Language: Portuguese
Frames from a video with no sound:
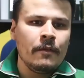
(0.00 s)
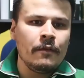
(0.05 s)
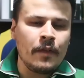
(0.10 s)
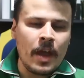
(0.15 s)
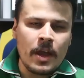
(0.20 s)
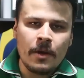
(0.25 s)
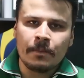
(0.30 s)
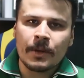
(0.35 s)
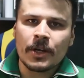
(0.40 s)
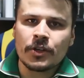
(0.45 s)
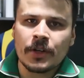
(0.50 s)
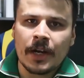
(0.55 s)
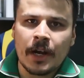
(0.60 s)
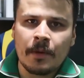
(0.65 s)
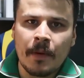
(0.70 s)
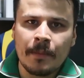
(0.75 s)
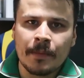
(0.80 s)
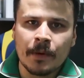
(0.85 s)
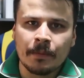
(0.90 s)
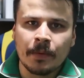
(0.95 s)
veio para jogar
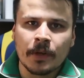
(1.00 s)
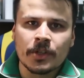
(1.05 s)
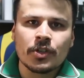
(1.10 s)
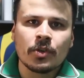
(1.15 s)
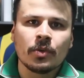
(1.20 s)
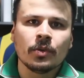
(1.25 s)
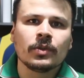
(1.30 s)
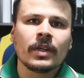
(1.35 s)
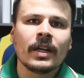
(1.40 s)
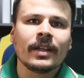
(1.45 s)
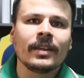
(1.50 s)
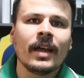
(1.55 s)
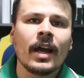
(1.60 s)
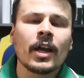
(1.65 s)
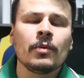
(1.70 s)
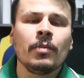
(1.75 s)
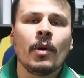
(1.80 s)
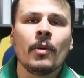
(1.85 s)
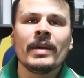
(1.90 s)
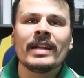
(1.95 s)
numa proposta de
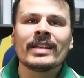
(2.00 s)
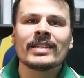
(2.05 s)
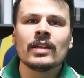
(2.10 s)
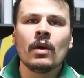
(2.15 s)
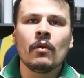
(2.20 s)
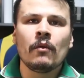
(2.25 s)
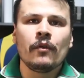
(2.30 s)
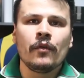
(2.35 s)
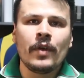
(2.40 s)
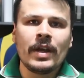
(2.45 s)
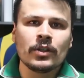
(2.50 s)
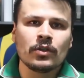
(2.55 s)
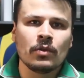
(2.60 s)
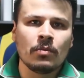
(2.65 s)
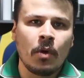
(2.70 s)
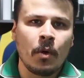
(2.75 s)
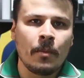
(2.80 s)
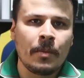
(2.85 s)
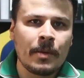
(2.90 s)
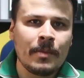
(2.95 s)
contra-ataque. Palmeiras não fez um
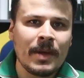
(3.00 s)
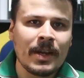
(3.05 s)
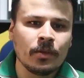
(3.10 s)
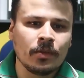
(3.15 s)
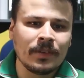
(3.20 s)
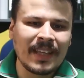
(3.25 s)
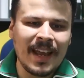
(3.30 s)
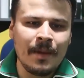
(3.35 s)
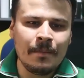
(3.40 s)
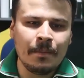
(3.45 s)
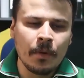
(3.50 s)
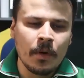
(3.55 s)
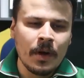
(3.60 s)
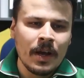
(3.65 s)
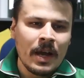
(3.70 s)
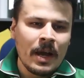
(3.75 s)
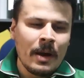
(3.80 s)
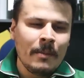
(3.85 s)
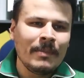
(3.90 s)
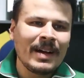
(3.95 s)
bom primeiro tempo,
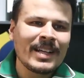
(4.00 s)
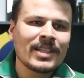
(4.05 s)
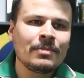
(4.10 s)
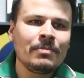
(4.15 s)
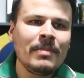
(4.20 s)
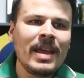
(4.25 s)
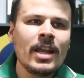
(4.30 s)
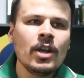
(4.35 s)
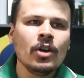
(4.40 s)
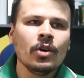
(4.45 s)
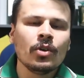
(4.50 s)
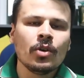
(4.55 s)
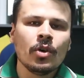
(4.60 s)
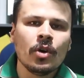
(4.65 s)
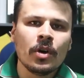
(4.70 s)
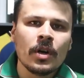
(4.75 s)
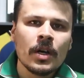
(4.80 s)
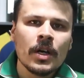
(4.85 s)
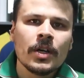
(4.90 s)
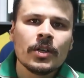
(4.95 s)
mas
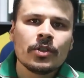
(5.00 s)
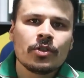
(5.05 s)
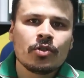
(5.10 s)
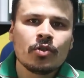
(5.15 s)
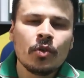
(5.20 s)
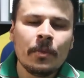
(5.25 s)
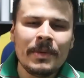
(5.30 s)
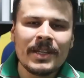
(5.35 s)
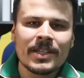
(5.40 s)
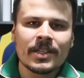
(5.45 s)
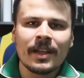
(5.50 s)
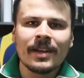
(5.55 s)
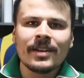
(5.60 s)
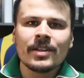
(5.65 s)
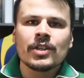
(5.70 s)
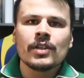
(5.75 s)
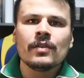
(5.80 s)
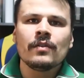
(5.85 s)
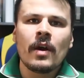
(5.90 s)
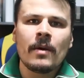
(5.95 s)
melhorou
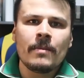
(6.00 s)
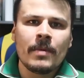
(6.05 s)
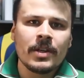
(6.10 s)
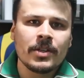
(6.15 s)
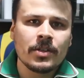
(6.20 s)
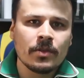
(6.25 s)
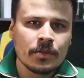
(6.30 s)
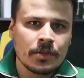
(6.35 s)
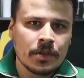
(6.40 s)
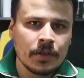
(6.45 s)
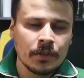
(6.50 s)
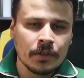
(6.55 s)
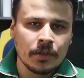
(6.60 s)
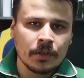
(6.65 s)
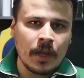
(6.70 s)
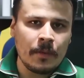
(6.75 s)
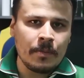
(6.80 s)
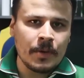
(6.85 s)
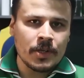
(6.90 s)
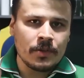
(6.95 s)
substantivamente no segundo
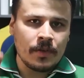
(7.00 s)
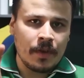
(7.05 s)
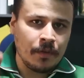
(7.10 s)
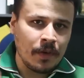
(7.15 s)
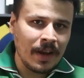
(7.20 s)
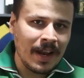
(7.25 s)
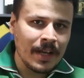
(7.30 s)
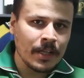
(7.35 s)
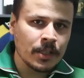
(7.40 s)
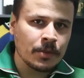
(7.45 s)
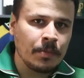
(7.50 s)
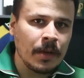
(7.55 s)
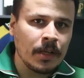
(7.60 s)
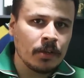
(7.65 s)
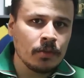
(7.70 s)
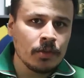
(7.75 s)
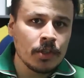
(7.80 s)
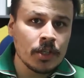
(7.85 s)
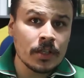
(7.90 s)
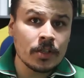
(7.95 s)
tempo. A gente vai falar a
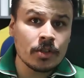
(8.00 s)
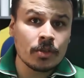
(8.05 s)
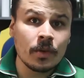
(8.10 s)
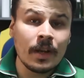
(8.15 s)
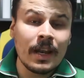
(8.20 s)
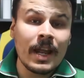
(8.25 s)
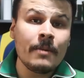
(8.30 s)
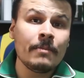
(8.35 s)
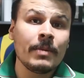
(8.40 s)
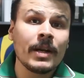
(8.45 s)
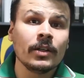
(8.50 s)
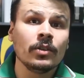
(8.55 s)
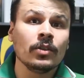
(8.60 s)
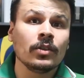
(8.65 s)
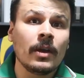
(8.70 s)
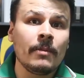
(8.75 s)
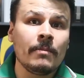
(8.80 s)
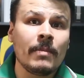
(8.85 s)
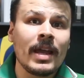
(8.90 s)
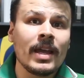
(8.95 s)
respeito disso. Lembrando
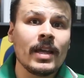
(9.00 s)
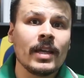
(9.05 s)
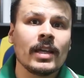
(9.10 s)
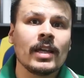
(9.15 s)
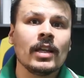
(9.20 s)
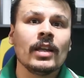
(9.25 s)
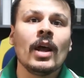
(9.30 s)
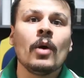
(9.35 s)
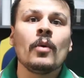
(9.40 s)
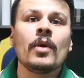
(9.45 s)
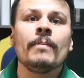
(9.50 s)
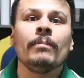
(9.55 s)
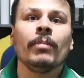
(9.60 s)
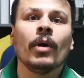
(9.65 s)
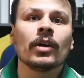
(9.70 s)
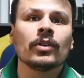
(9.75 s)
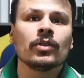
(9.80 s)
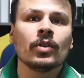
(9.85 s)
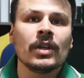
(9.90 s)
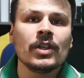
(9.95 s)
também que não
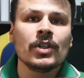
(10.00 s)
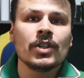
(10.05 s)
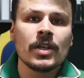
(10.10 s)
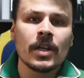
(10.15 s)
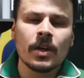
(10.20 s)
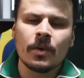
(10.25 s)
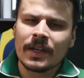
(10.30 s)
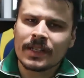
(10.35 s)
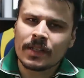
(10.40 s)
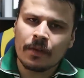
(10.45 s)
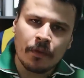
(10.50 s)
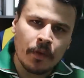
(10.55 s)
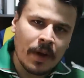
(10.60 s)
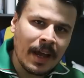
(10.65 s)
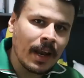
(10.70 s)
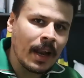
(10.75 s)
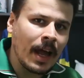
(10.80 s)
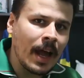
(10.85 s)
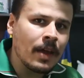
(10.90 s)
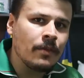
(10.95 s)
importa o que digam, essa foi a
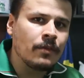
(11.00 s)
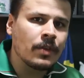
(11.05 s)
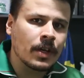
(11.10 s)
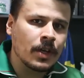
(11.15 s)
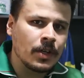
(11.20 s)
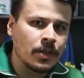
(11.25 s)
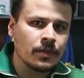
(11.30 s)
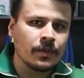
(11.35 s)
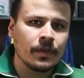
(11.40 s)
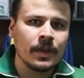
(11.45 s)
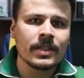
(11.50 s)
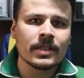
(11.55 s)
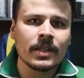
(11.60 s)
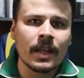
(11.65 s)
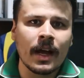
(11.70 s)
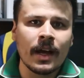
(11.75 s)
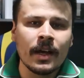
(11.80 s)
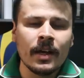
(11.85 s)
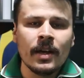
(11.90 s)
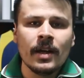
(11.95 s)
live que a gente fez
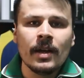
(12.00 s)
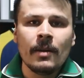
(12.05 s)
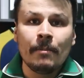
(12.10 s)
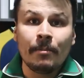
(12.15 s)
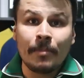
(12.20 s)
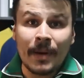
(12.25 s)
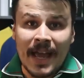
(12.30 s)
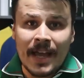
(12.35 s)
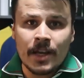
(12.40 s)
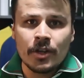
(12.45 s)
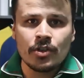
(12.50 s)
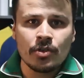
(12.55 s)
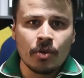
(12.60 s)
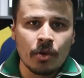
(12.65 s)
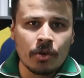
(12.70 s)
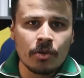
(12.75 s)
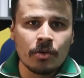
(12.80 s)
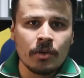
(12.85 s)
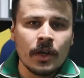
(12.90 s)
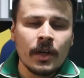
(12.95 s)
lá
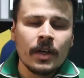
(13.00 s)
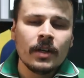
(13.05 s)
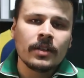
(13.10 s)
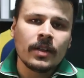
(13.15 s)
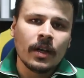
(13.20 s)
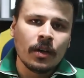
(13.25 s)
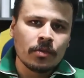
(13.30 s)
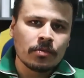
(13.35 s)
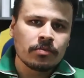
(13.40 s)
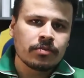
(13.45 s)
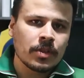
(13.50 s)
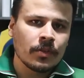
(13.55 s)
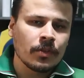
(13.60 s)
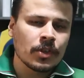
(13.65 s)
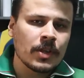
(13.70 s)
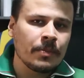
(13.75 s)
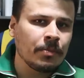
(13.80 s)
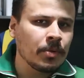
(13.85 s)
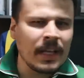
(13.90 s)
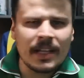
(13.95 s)
pré-jogo. Então, se
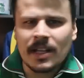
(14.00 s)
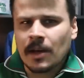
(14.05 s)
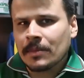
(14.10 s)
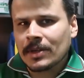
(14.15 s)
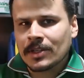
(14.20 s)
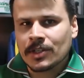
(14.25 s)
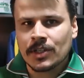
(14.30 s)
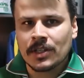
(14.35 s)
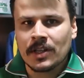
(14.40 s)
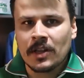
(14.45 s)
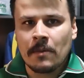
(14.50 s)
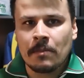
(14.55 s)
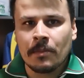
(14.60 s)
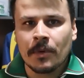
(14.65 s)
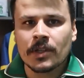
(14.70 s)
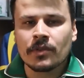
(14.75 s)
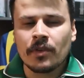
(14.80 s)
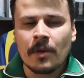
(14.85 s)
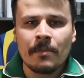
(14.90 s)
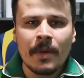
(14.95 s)
você puder dar uma assistida
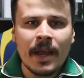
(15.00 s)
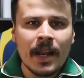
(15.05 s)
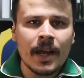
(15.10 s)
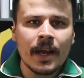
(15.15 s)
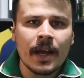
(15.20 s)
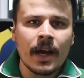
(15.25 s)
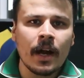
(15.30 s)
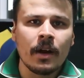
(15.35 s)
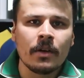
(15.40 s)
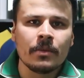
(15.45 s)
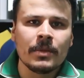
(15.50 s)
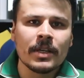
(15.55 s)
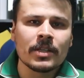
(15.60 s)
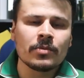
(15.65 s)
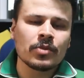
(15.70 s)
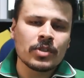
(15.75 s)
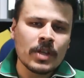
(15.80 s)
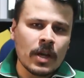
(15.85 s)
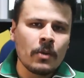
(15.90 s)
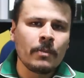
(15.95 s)
depois, foi bem legal,
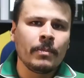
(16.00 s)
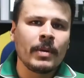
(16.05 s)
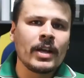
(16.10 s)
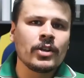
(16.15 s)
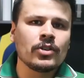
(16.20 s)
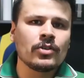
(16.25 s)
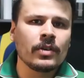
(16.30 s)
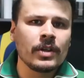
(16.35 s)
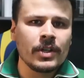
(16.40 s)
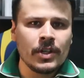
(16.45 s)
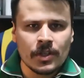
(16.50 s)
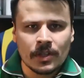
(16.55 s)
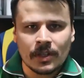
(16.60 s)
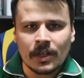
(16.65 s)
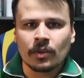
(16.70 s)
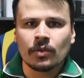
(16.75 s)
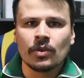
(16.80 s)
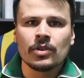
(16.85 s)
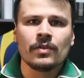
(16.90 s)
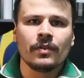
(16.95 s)
mesmo sendo um pré-jogo, a gente
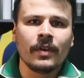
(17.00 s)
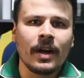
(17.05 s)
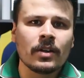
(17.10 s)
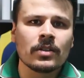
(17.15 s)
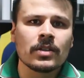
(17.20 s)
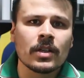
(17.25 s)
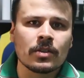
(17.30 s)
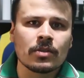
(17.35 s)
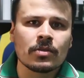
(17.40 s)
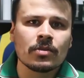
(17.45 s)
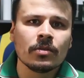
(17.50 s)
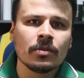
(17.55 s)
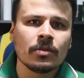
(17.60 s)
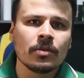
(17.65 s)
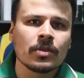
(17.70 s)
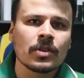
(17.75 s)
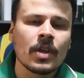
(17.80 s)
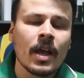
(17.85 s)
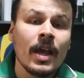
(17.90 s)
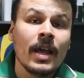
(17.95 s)
tratou de vários
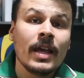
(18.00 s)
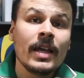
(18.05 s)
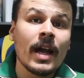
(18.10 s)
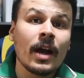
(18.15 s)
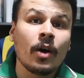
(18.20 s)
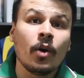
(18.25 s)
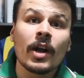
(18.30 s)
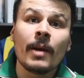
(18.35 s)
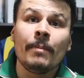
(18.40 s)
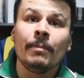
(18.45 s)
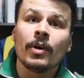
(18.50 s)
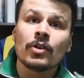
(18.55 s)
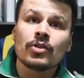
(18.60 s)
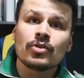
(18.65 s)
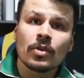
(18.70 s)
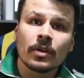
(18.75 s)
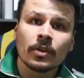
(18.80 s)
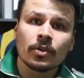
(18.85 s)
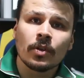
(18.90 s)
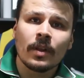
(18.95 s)
assuntos. E agora,
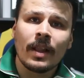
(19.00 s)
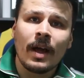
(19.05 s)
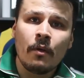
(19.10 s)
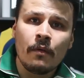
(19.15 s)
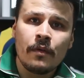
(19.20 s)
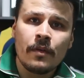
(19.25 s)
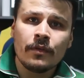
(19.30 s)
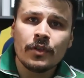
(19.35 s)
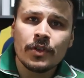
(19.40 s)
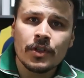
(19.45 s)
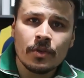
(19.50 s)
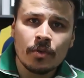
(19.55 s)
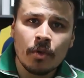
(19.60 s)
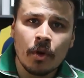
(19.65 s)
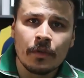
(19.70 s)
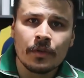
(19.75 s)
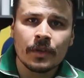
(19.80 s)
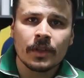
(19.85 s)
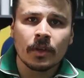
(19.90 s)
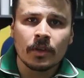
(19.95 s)
pós-jogo, eu tô lá ao vivo de
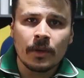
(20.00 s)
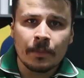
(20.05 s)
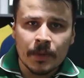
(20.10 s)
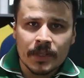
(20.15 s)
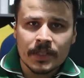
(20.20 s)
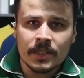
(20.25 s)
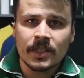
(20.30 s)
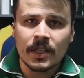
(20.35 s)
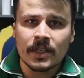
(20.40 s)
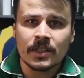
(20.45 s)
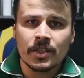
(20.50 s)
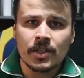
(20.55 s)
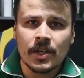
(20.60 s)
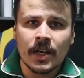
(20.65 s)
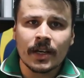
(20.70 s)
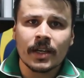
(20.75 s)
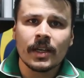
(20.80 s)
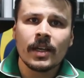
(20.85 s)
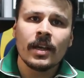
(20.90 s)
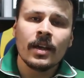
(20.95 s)
novo. Então, depois que você assistir
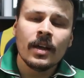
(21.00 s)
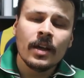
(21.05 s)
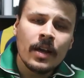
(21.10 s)
aqui,